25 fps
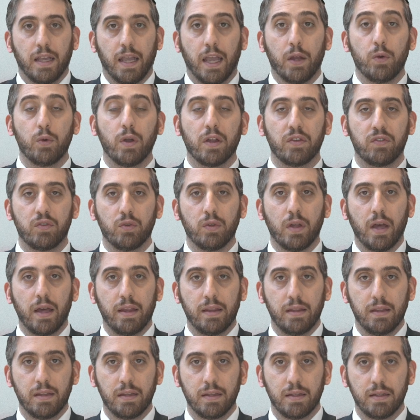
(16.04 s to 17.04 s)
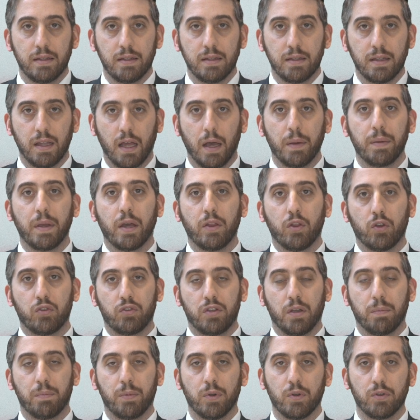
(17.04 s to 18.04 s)
En una ciudad había dos
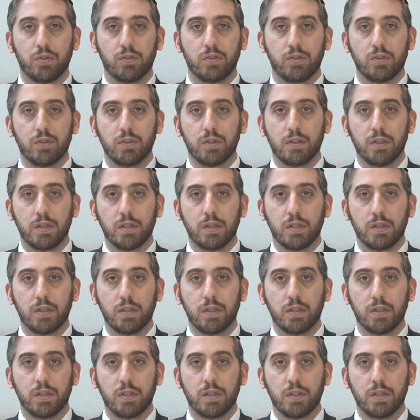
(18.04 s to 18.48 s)
templos.